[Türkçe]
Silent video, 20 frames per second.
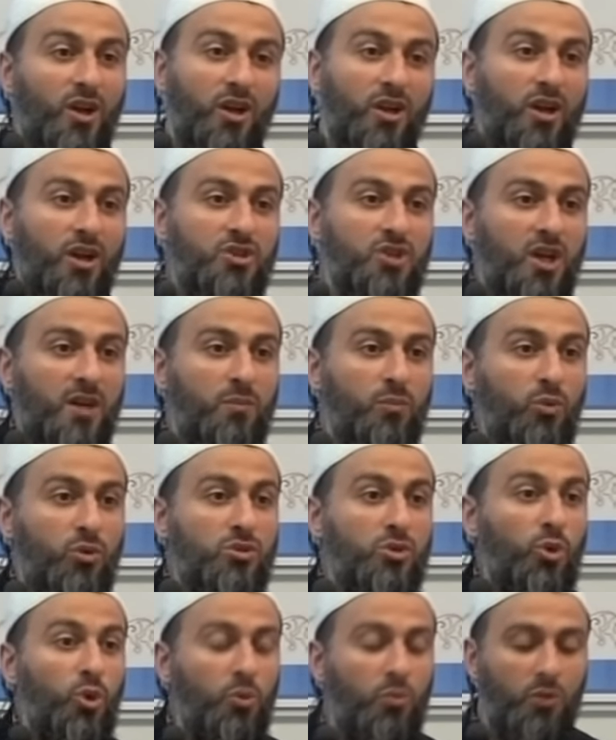Kalkacak mı
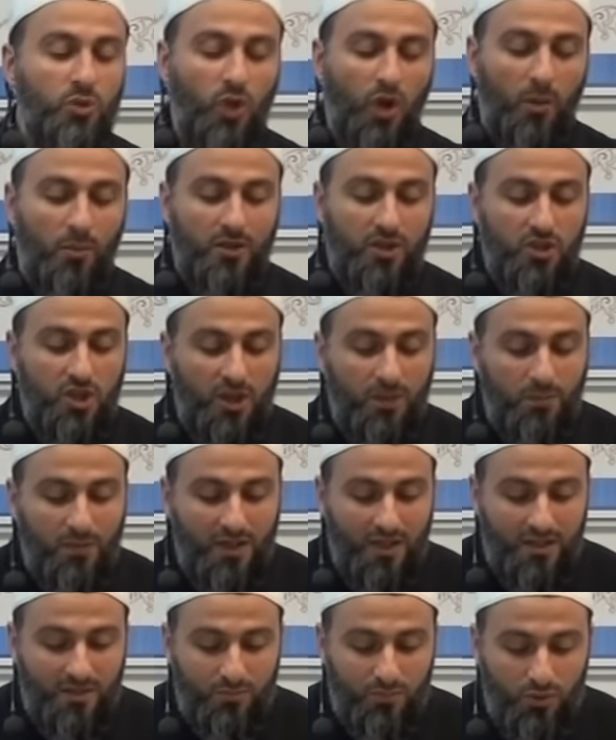yoksa hükmü devam edecek
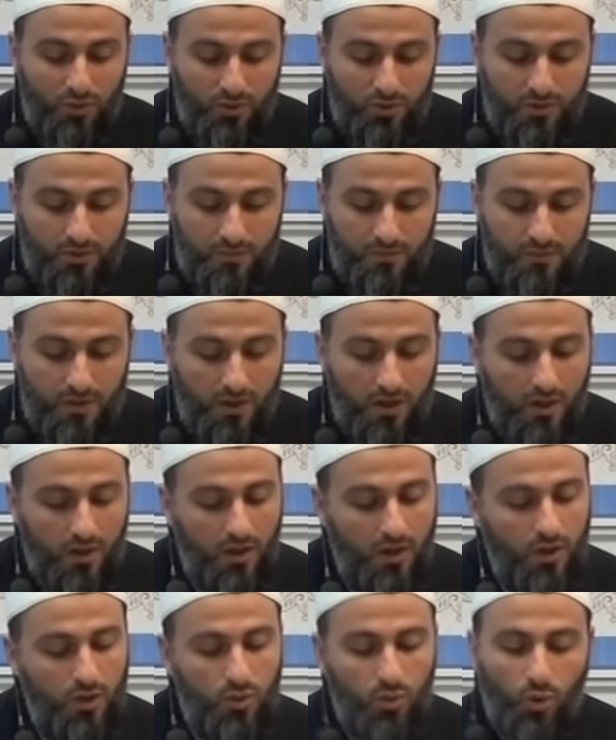mi dedim diyor.
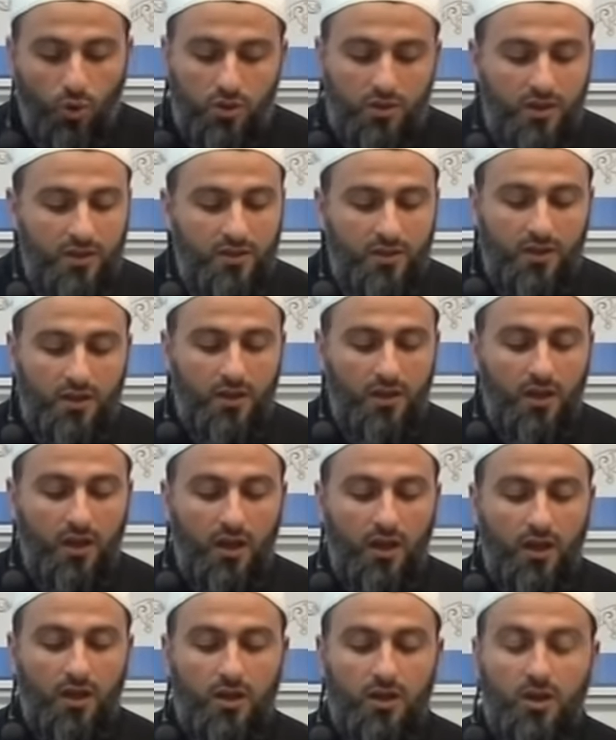Yok dedi,
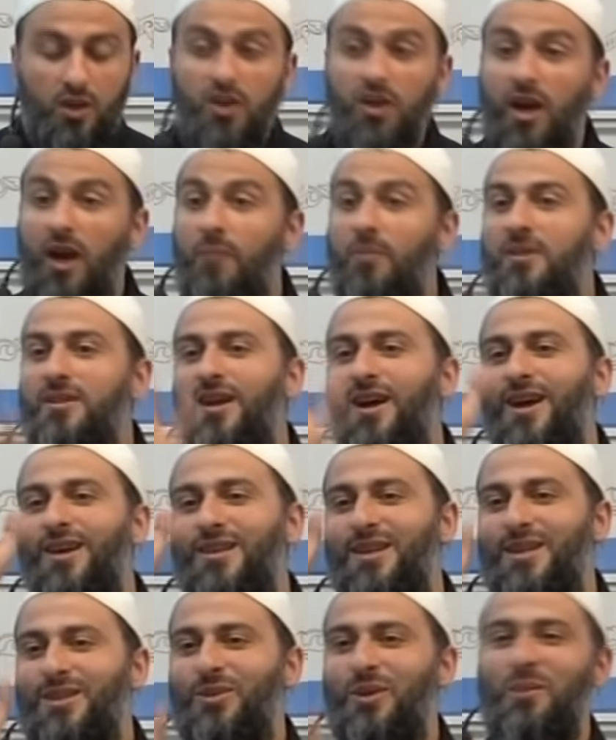kıyamete
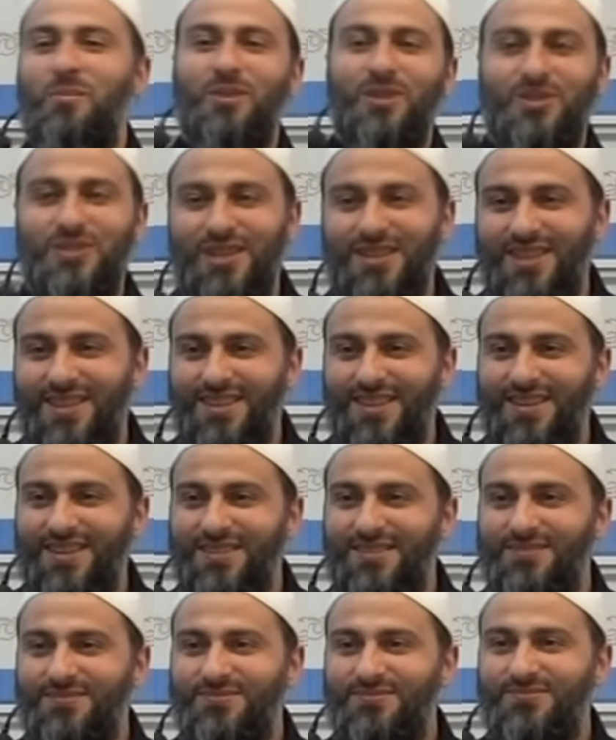kadar devam edecek dedi.
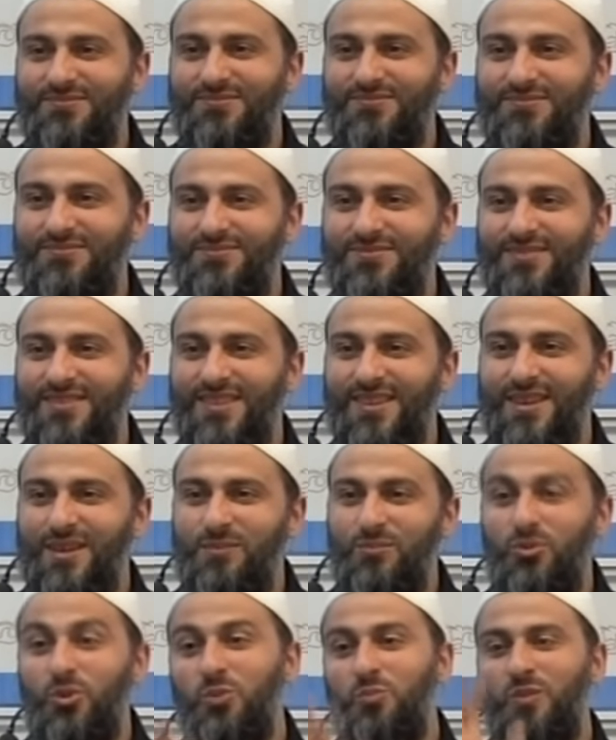
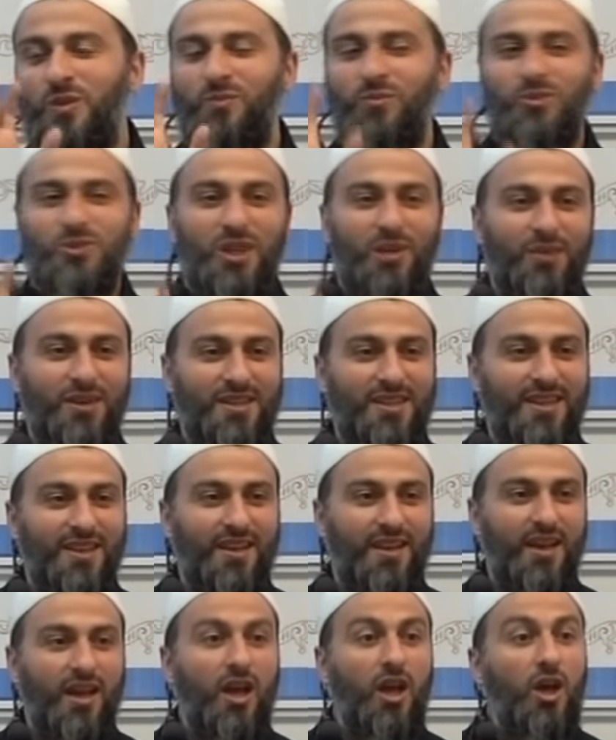Büyük bir müjde verdi.
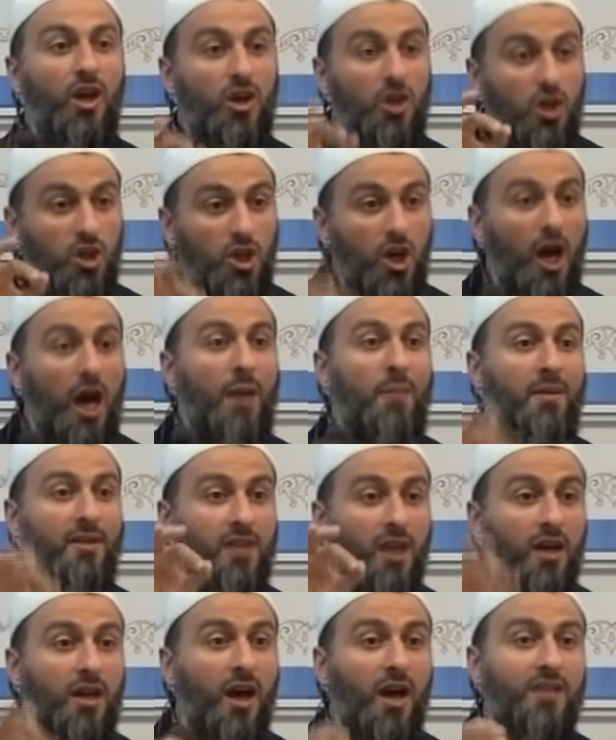
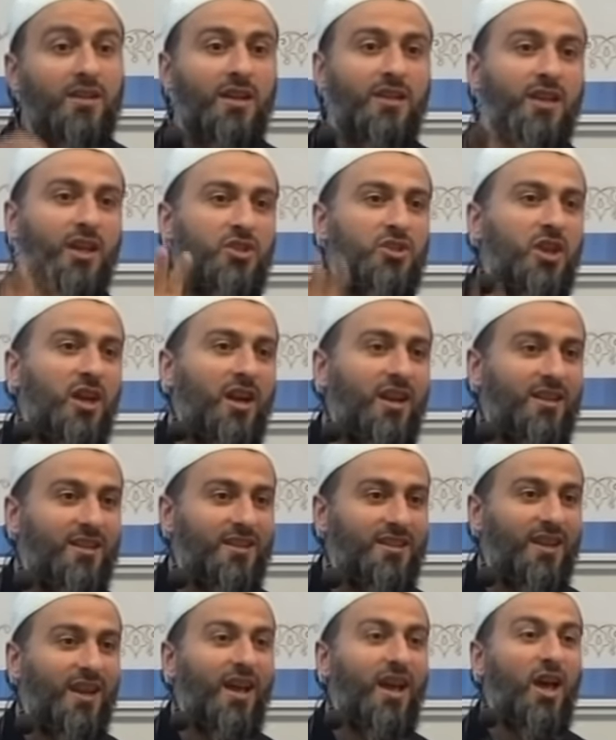Kıyamete kadar
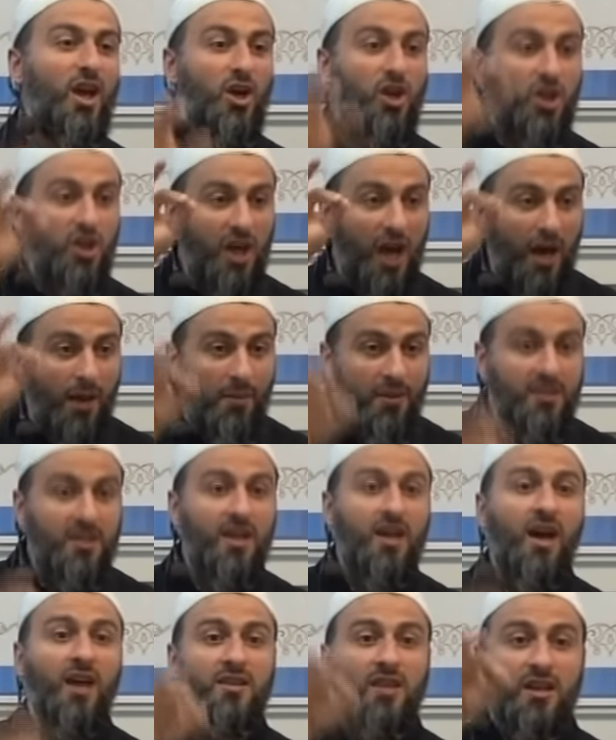geçerlidir.
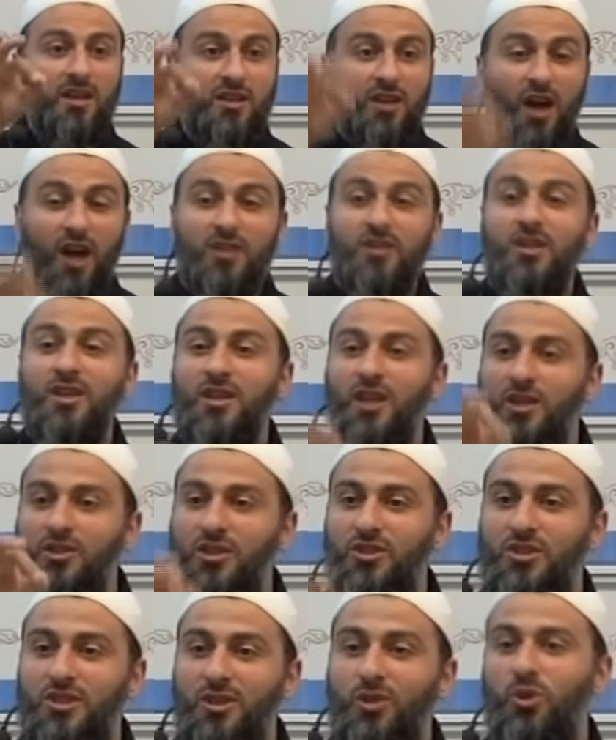Kıyamete kadar Kadir
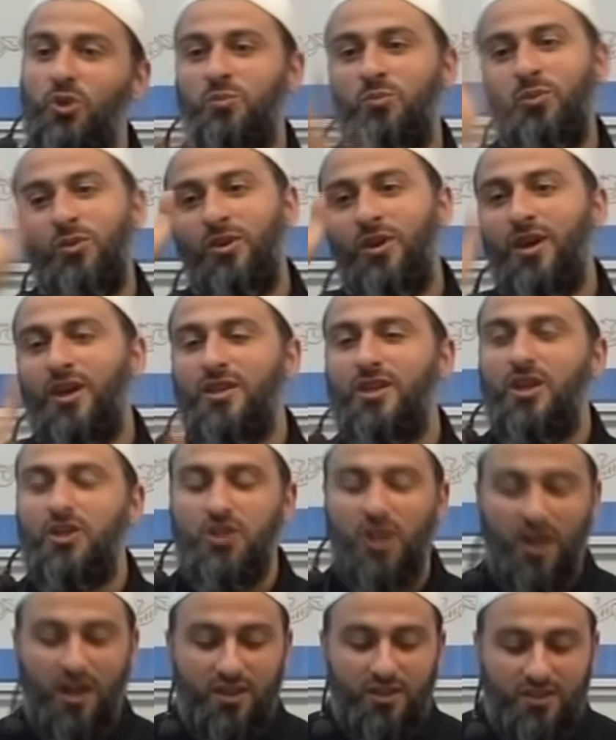gecesinin hükmü
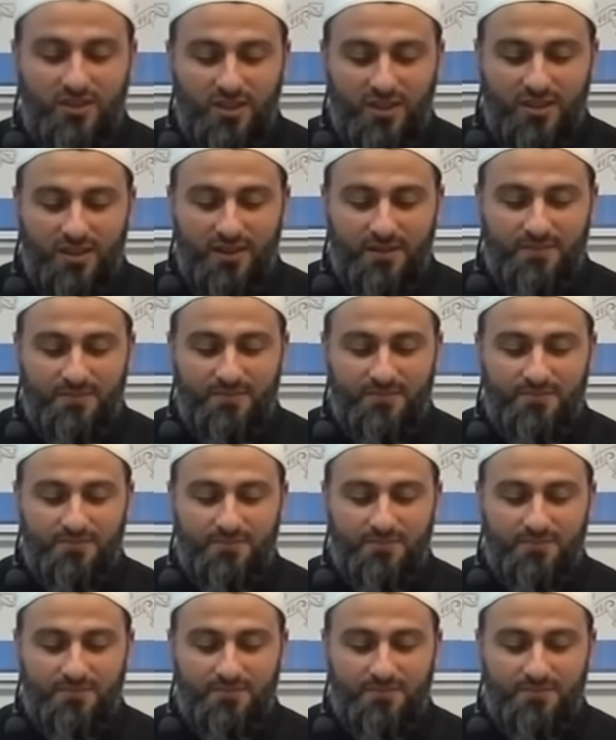geçerlidir dedi.